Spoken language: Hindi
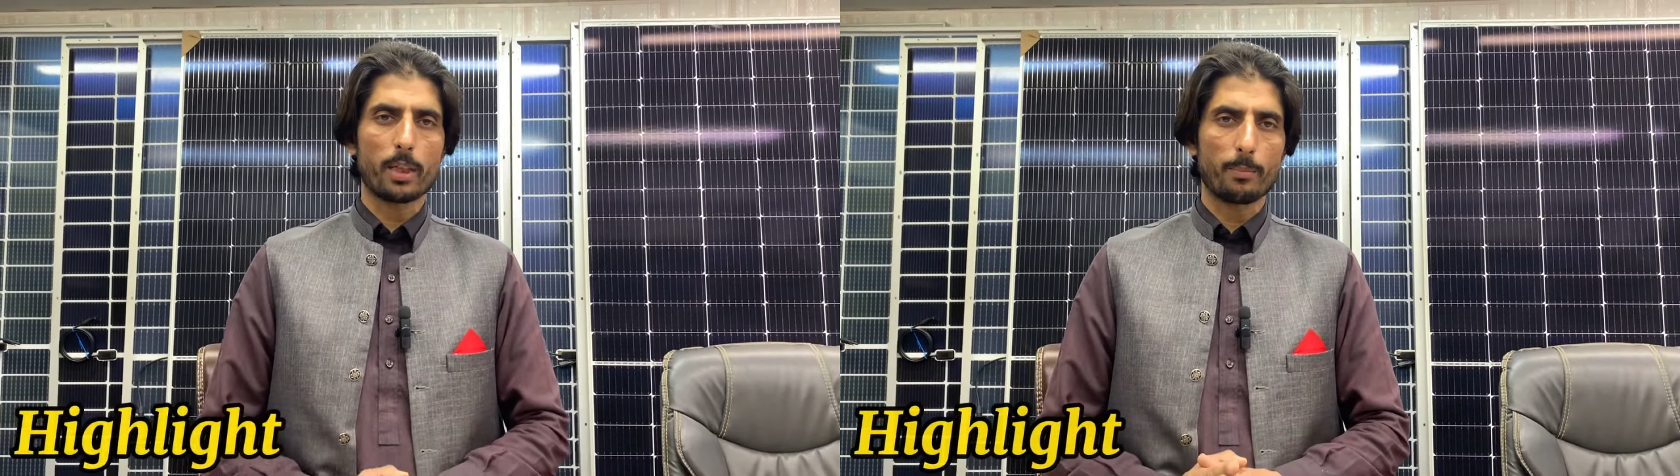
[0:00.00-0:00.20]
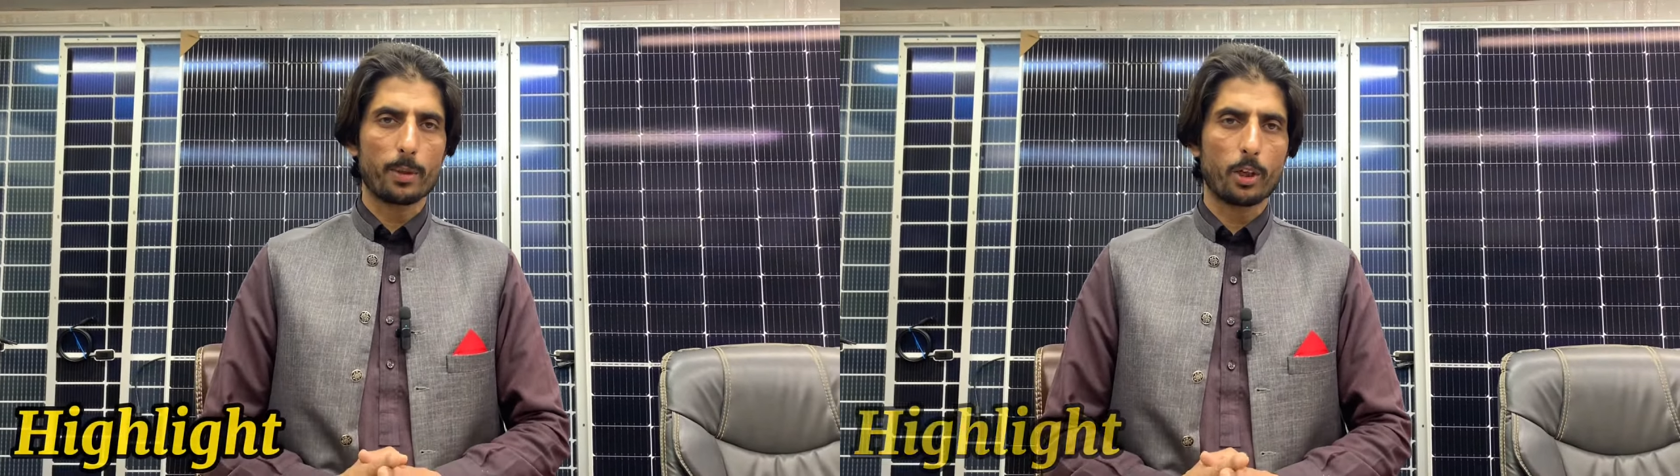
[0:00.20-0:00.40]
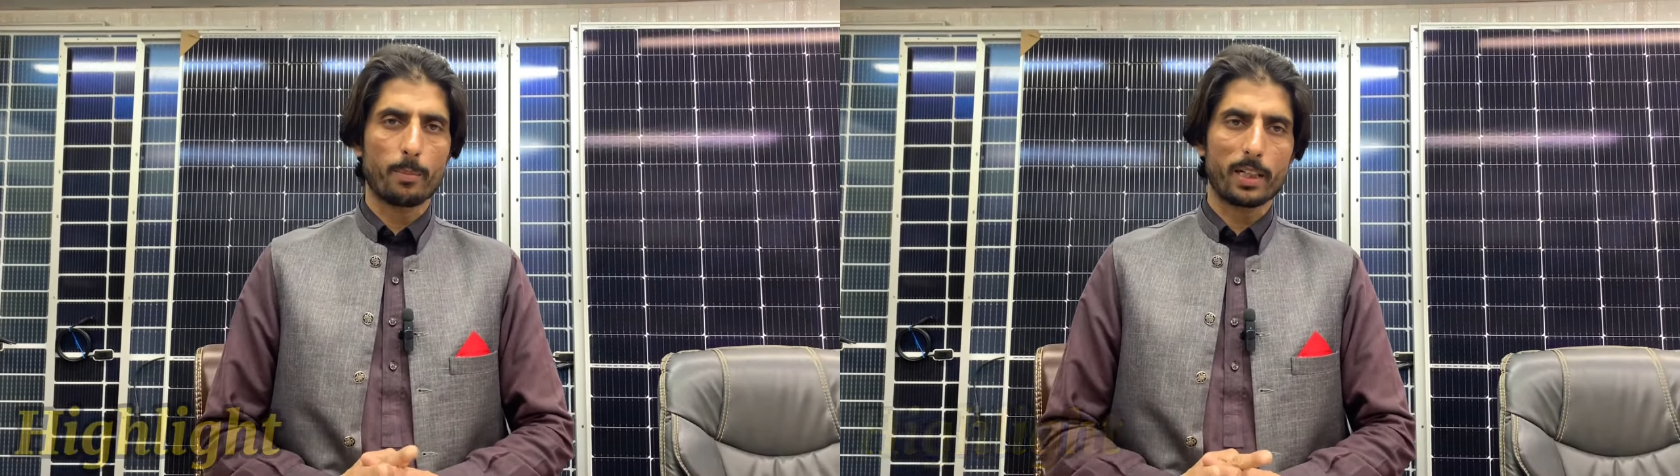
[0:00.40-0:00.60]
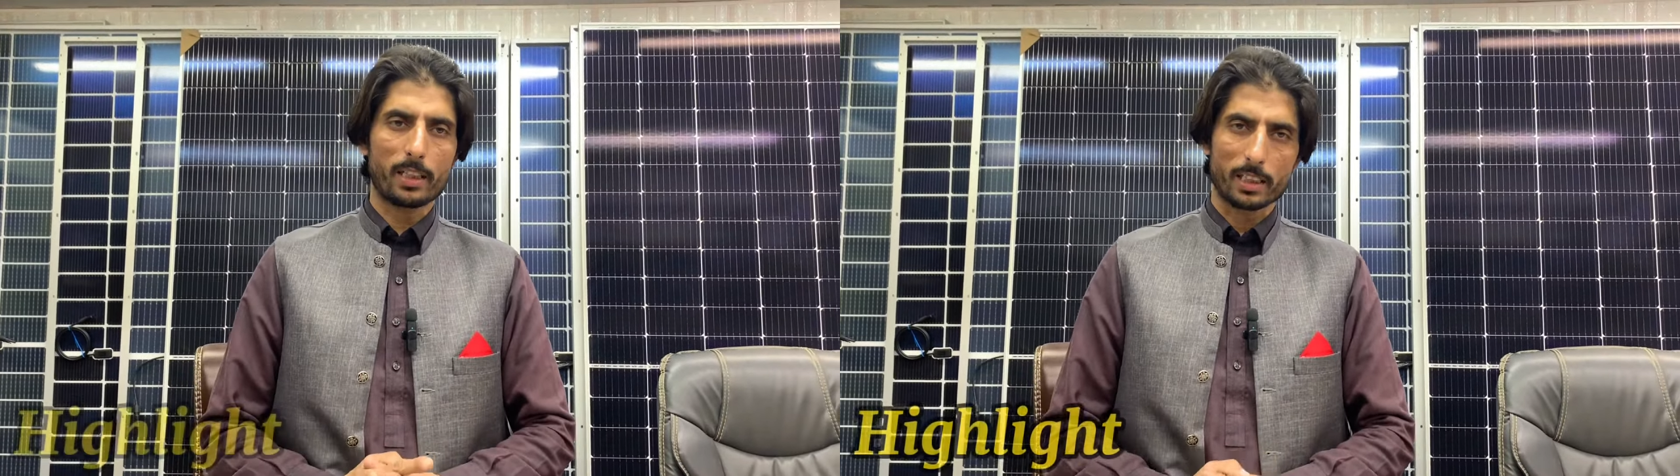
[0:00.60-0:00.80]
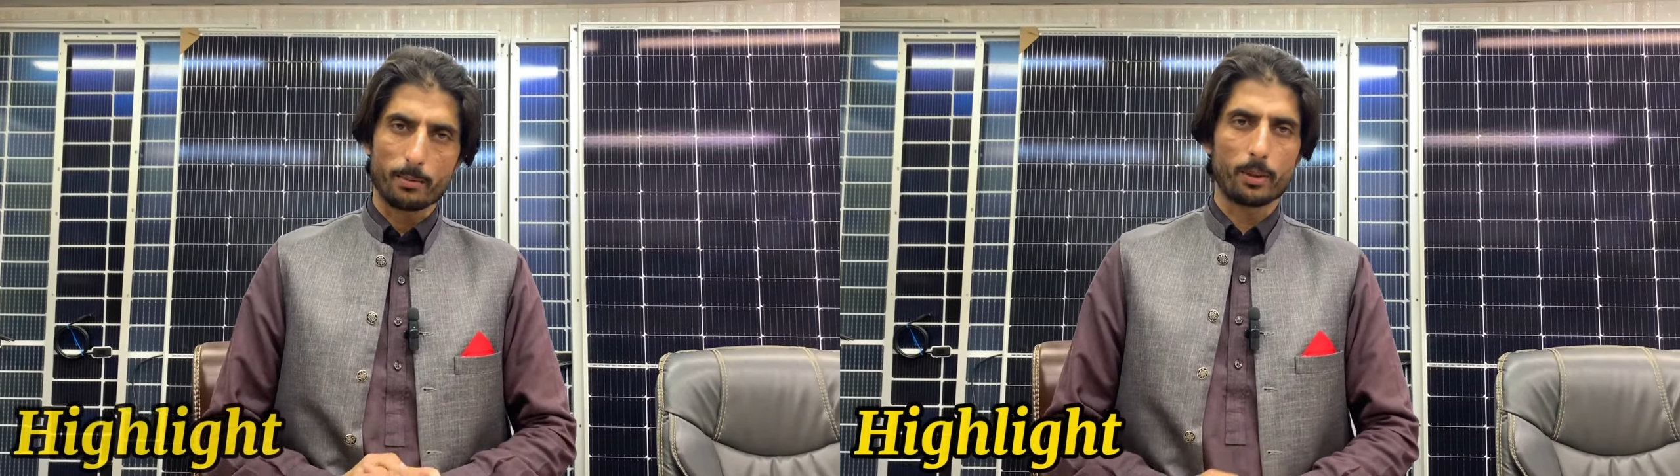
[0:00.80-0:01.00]
कंपनियों के पास
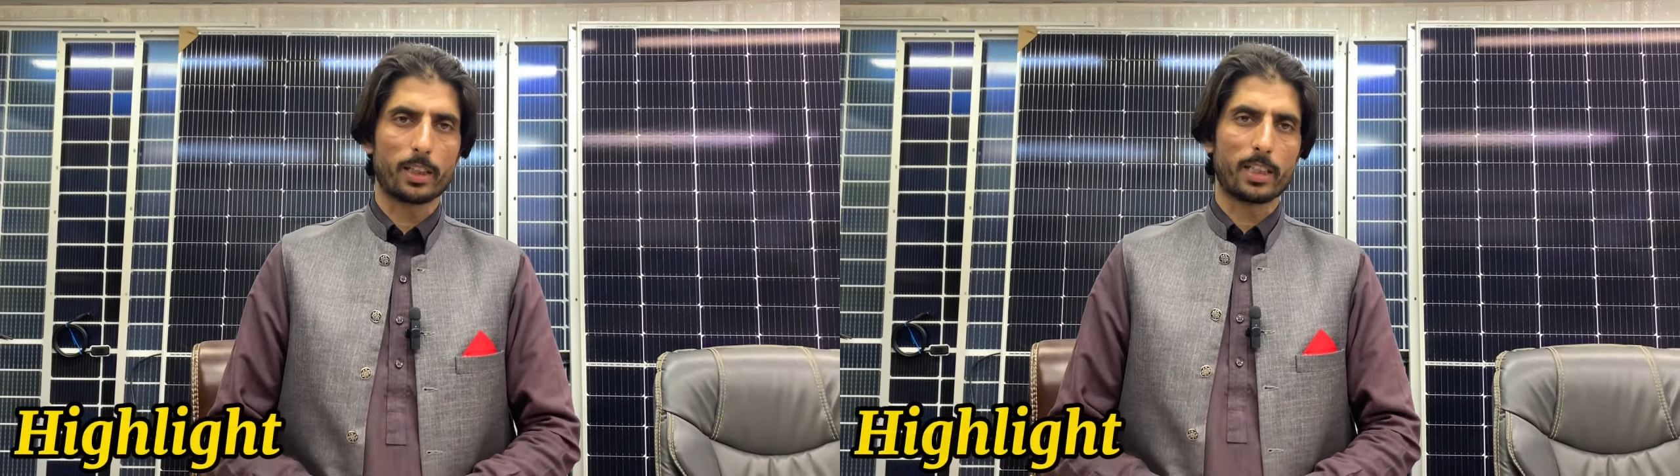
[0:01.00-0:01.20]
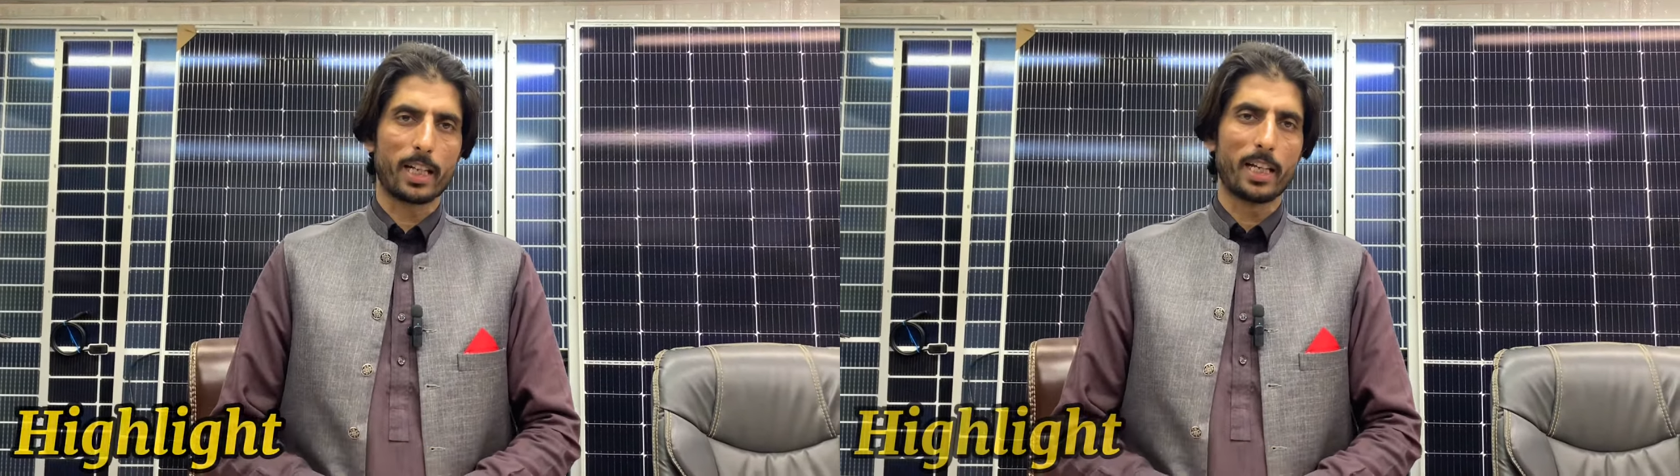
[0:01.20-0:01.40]
खत्म हो जाते